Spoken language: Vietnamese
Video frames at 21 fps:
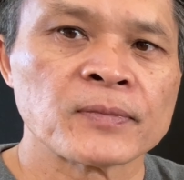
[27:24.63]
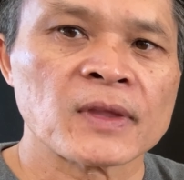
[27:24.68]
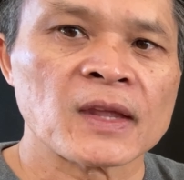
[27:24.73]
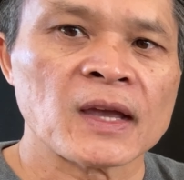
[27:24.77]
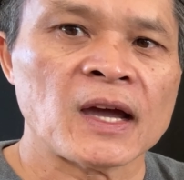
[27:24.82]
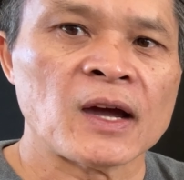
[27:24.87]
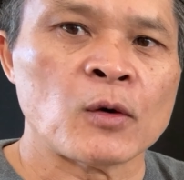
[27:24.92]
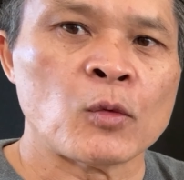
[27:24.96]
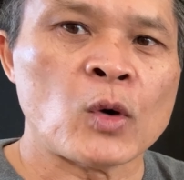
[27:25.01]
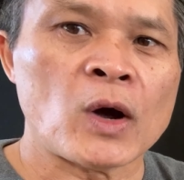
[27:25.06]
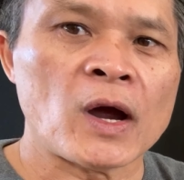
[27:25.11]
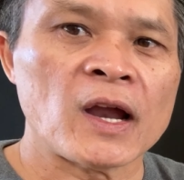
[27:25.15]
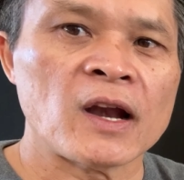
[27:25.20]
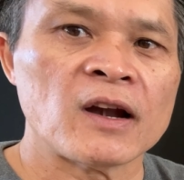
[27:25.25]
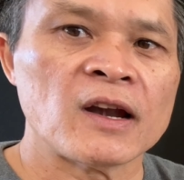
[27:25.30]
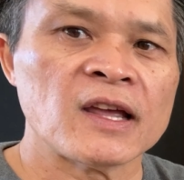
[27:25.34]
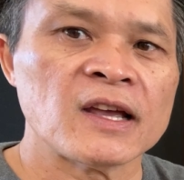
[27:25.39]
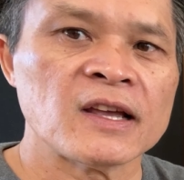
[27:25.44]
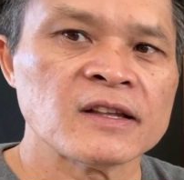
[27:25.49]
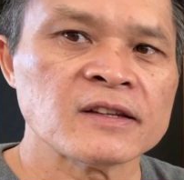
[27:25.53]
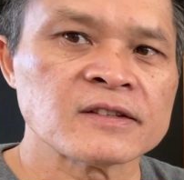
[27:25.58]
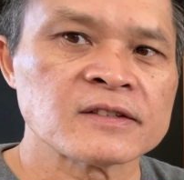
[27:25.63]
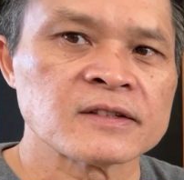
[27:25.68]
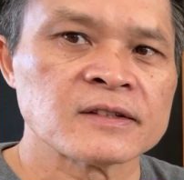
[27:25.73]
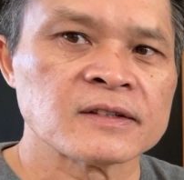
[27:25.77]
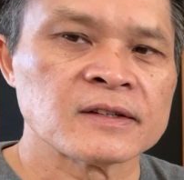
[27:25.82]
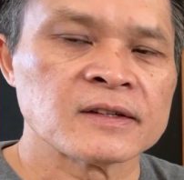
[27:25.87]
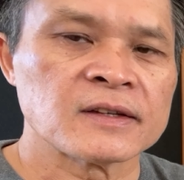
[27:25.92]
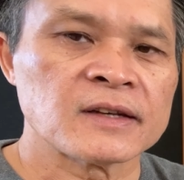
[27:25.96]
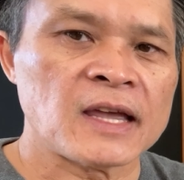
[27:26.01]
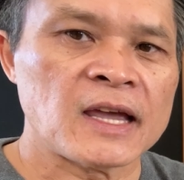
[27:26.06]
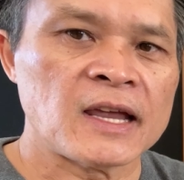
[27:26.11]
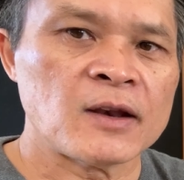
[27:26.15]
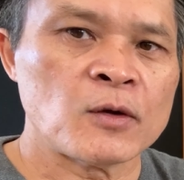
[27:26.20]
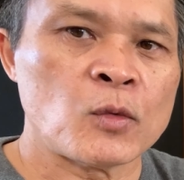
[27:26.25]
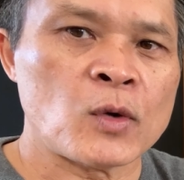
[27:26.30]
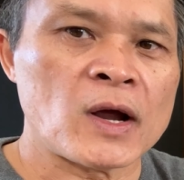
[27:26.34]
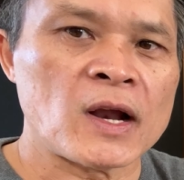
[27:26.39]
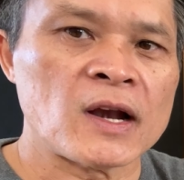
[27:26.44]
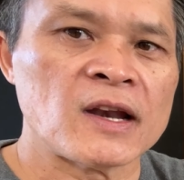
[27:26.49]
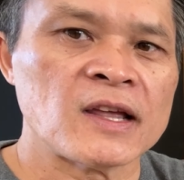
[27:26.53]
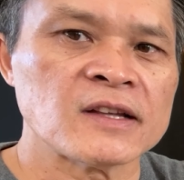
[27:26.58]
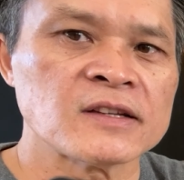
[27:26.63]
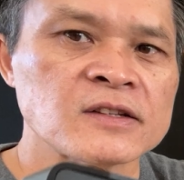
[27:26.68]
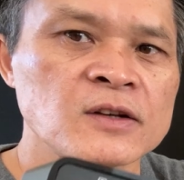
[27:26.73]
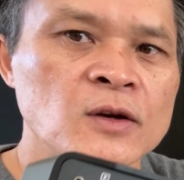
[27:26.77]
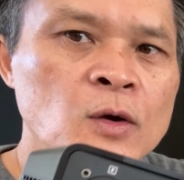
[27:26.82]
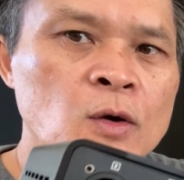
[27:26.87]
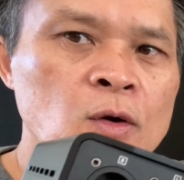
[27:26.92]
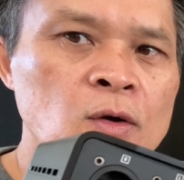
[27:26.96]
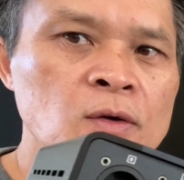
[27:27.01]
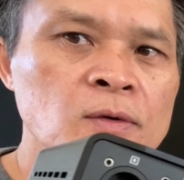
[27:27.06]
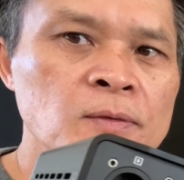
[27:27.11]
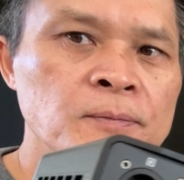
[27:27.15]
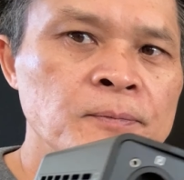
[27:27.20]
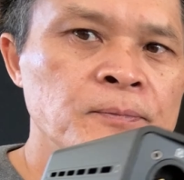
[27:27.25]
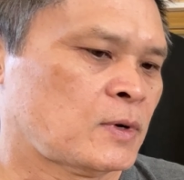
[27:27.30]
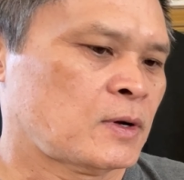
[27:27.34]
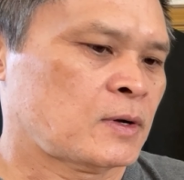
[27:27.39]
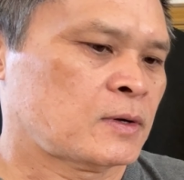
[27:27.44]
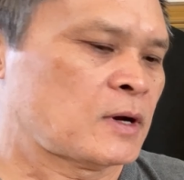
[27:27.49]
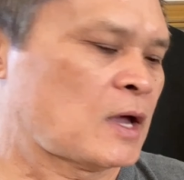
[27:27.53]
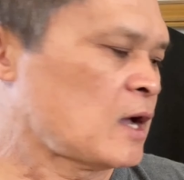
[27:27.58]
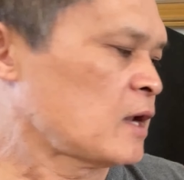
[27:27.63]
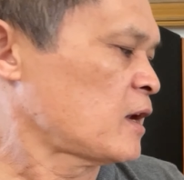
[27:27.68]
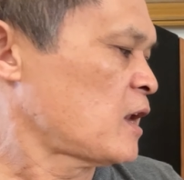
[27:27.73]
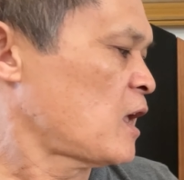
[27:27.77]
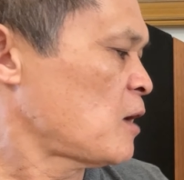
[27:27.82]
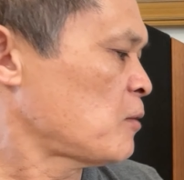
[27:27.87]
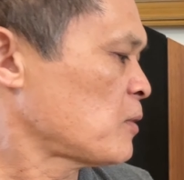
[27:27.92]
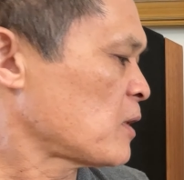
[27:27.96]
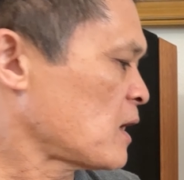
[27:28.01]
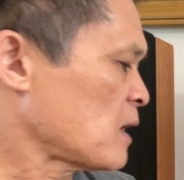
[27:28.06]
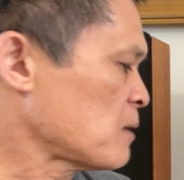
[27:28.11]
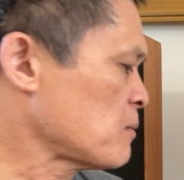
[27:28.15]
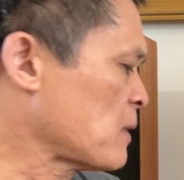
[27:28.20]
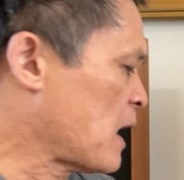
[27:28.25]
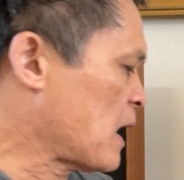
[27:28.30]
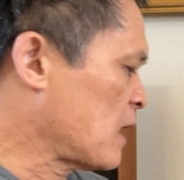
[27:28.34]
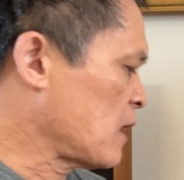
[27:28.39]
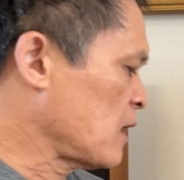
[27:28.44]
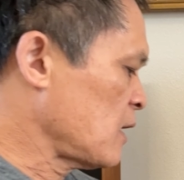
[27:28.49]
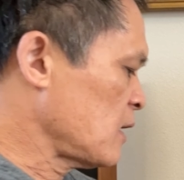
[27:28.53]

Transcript: à, wireless đây nó wireless luôn đó nếu mà các bạn